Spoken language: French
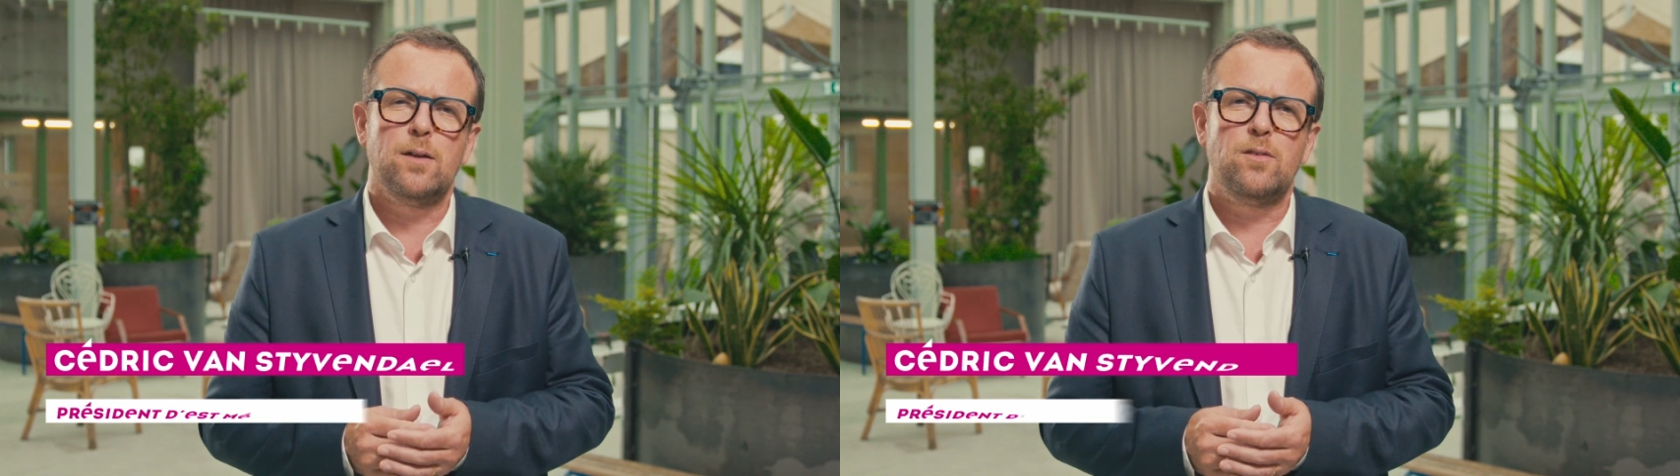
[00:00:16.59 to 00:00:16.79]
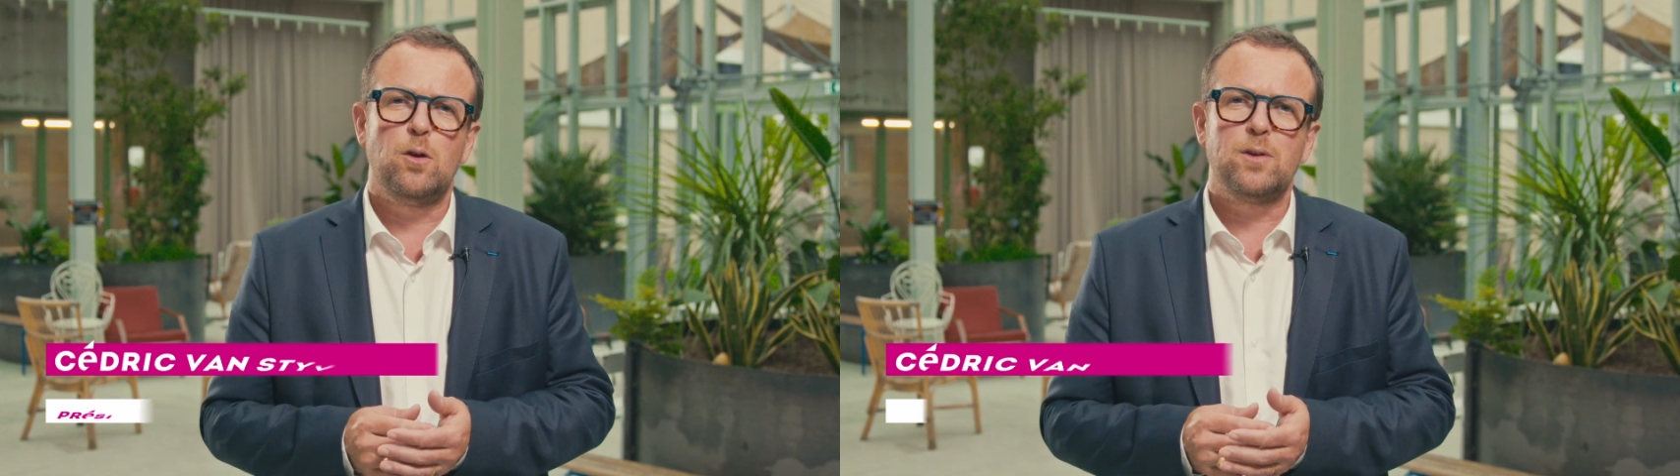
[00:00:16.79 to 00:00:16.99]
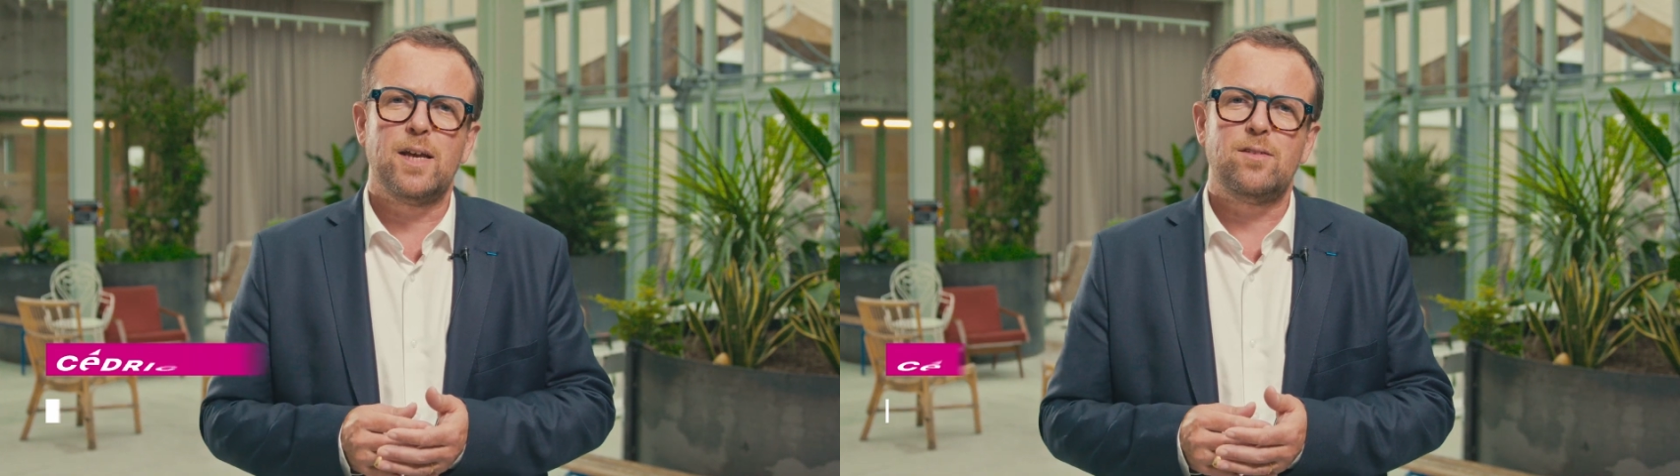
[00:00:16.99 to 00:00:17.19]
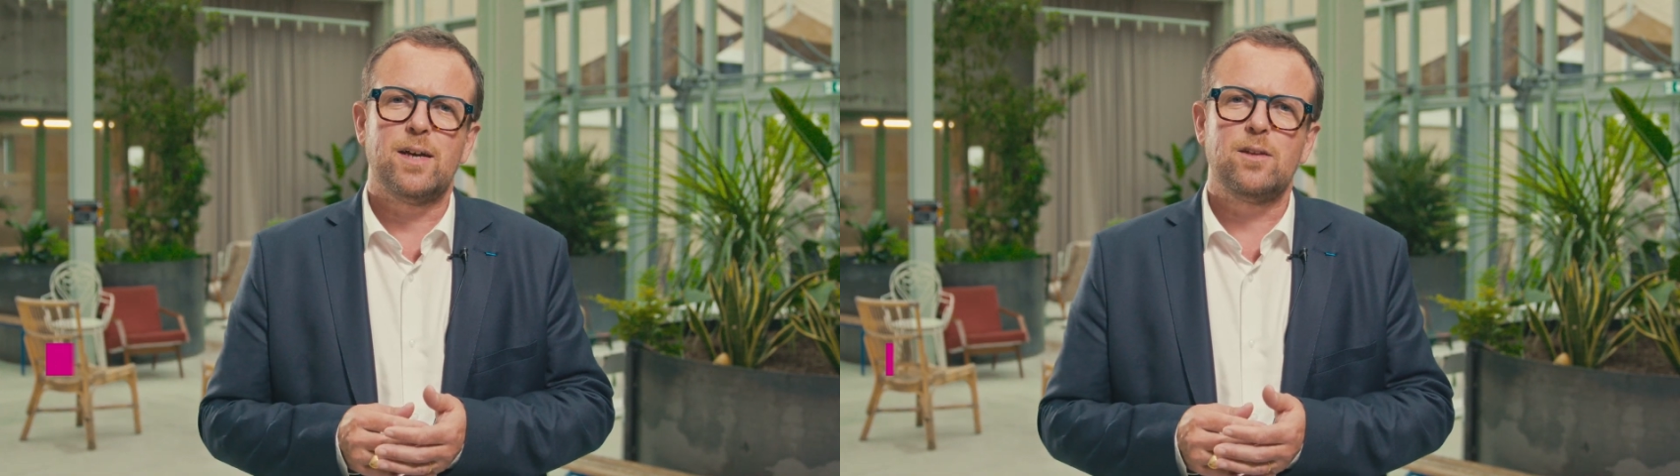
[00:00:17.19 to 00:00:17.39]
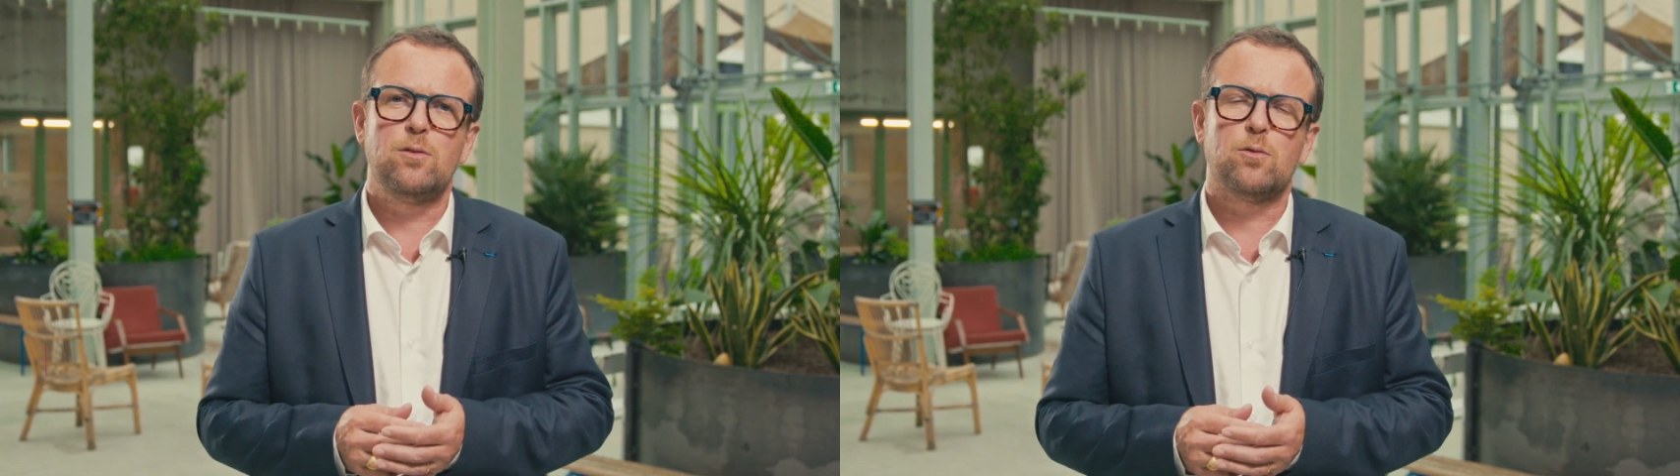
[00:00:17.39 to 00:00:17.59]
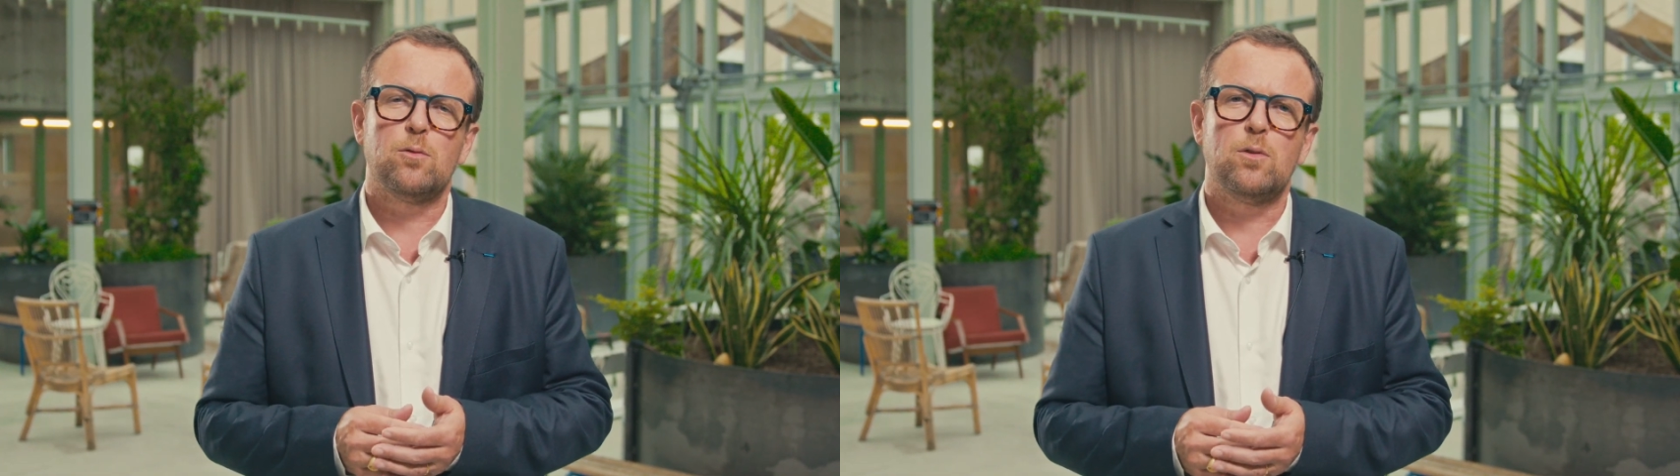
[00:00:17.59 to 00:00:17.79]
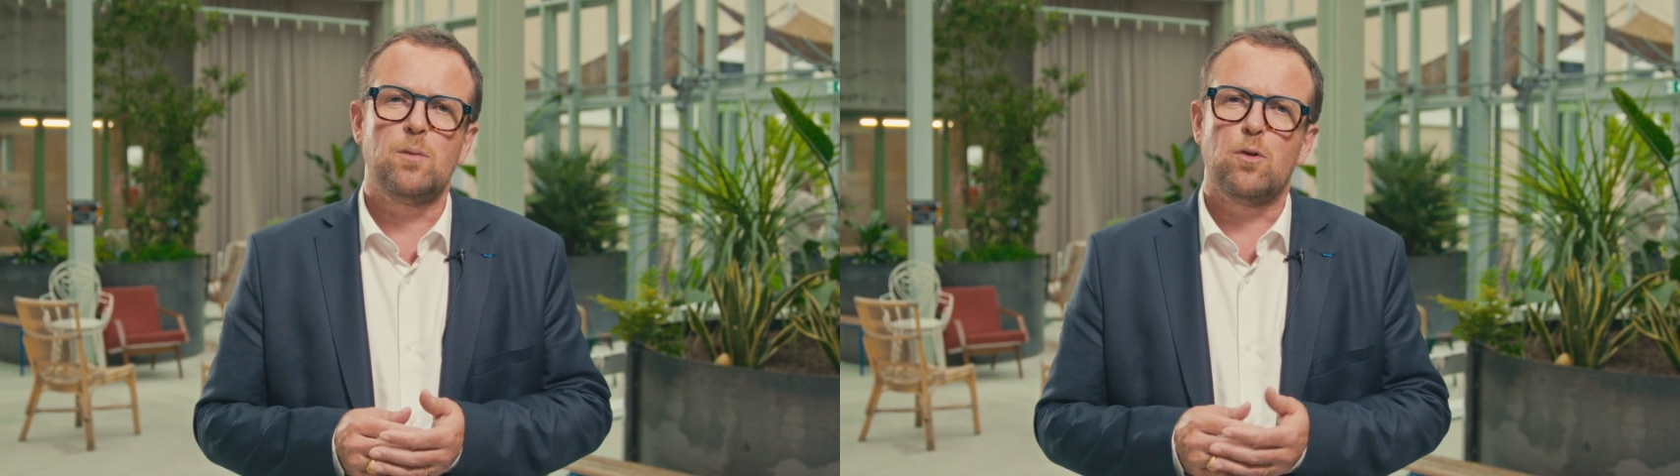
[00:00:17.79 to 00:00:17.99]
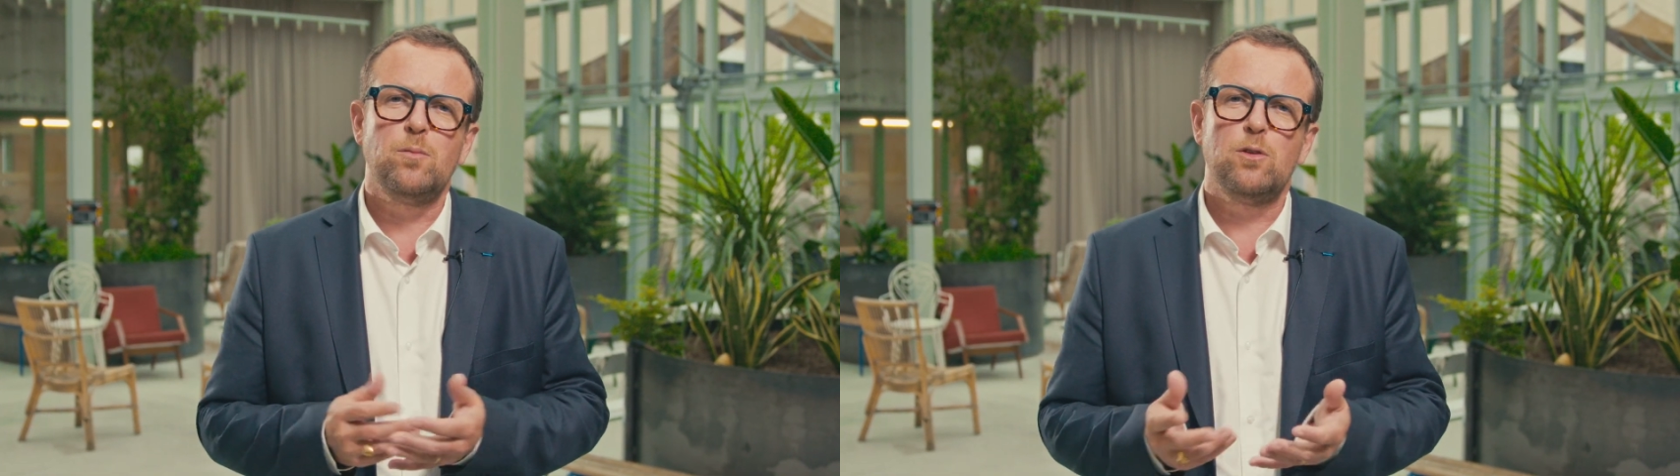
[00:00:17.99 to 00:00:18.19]
des locataires qui sont
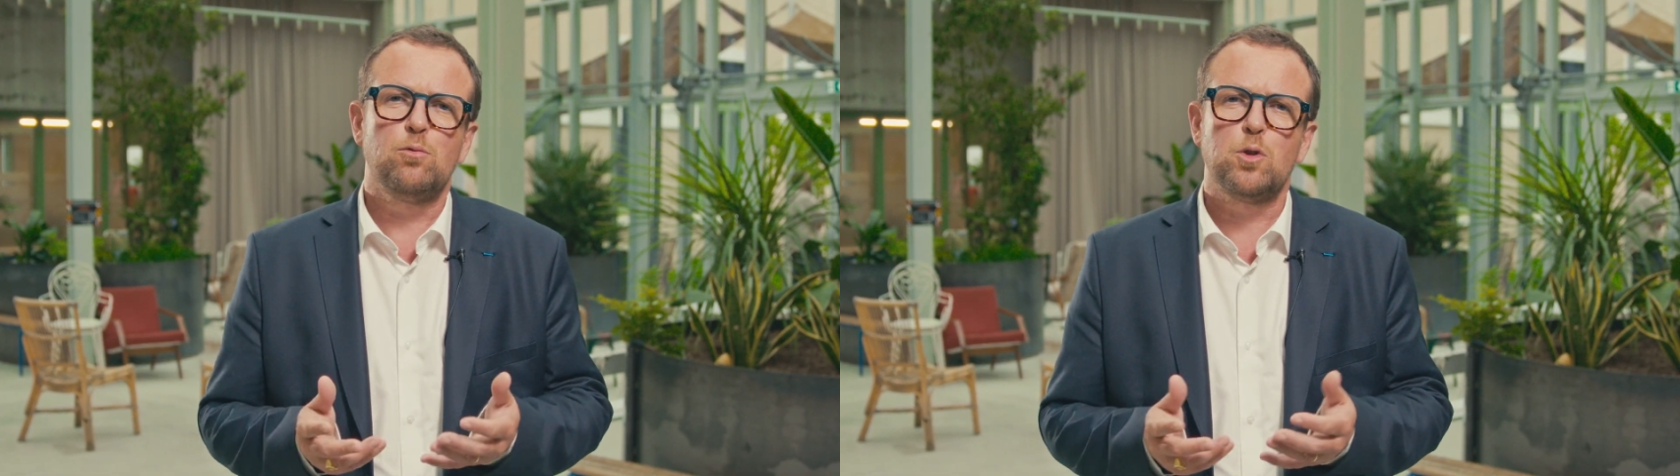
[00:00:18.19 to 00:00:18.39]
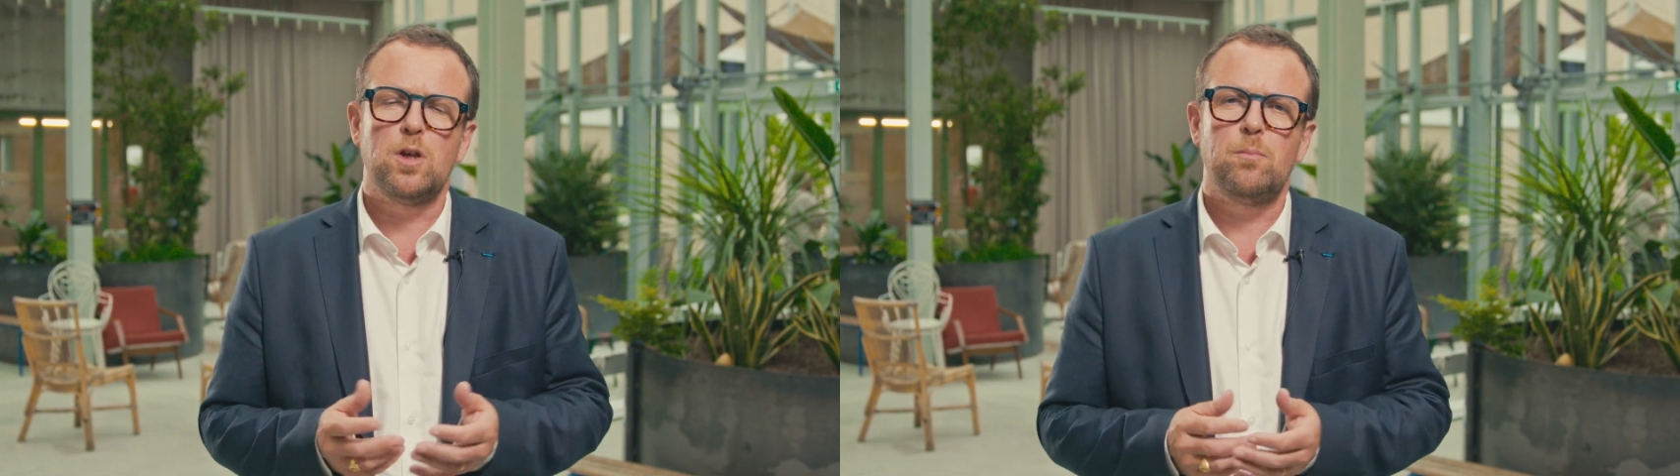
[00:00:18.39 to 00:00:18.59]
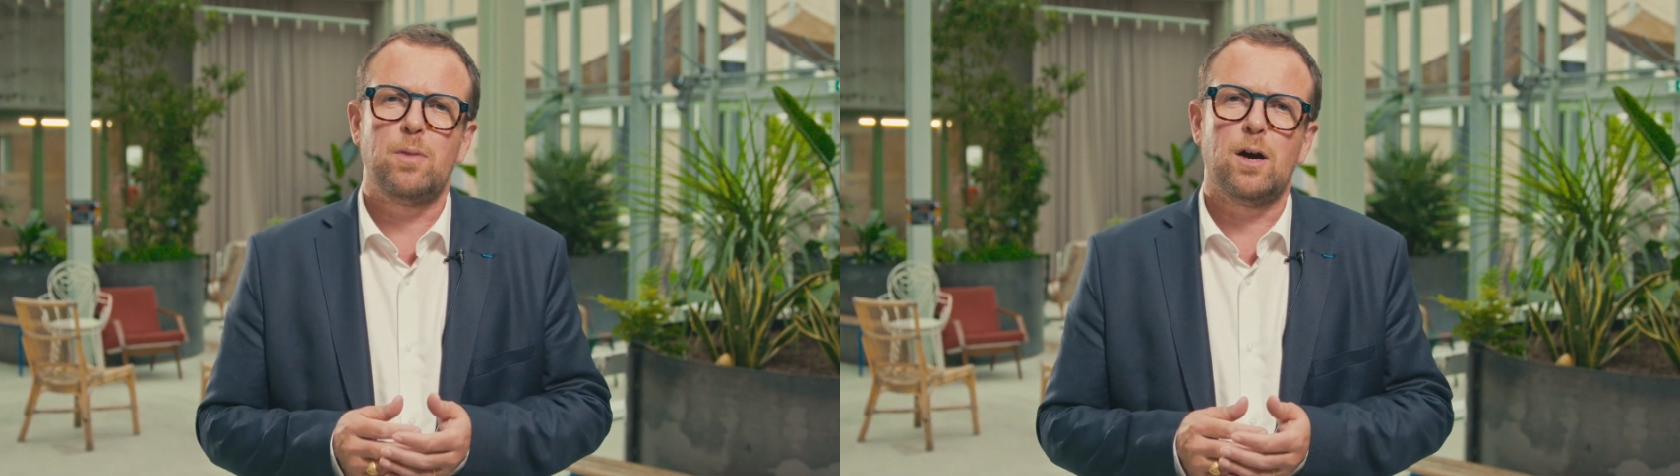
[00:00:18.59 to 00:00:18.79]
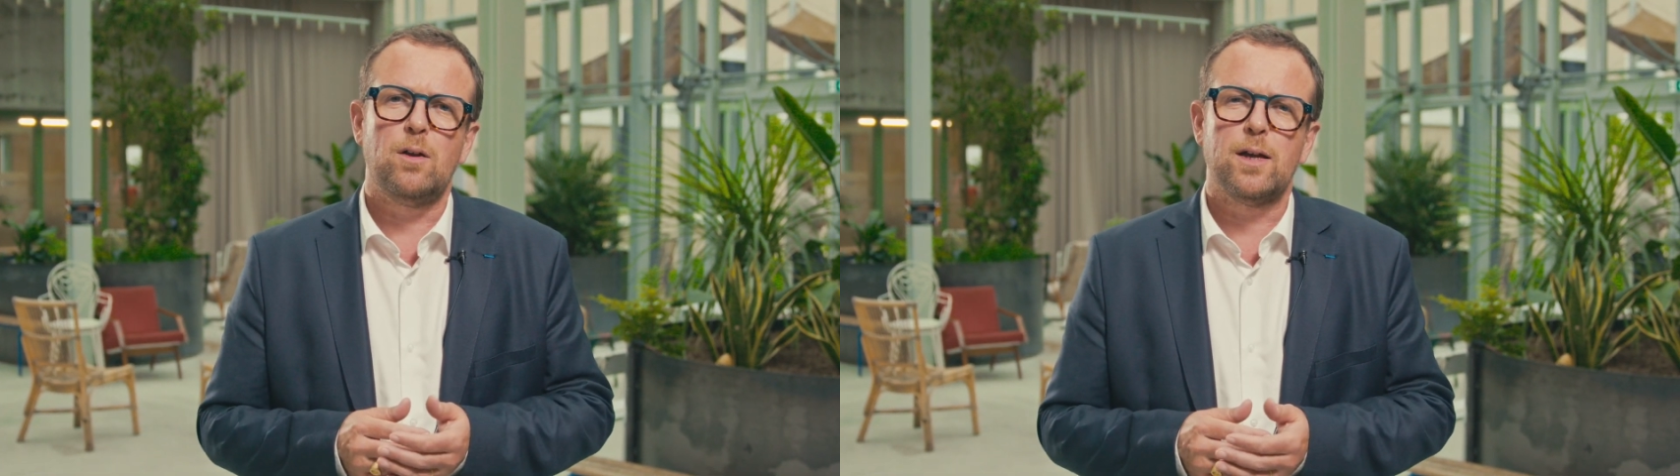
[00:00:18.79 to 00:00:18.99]
les premiers touchés par euh,